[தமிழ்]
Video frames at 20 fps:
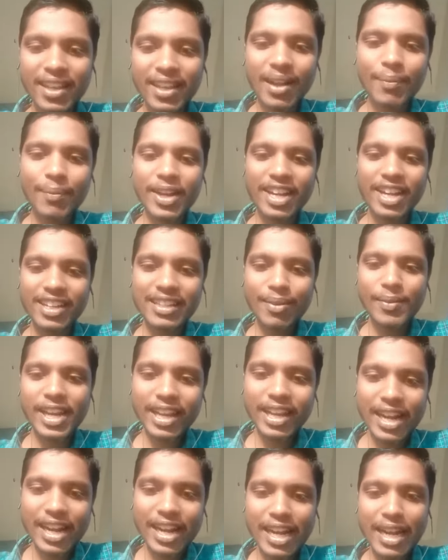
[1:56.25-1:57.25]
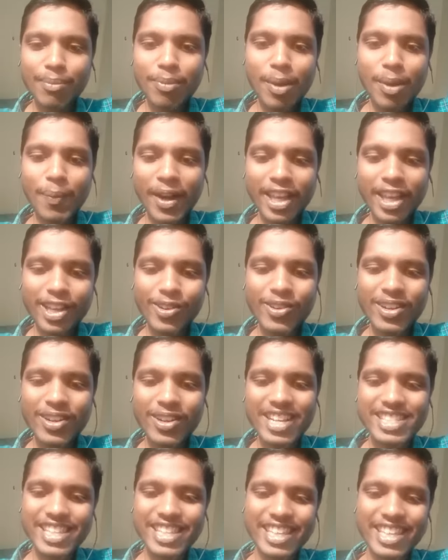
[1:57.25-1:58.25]
அப்படின்ற தன்மையில கண்டிப்பா படிக்கணும்னு
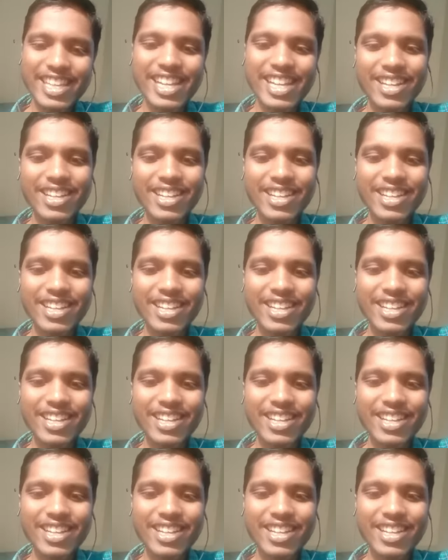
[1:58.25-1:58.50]
நினைச்சீங்க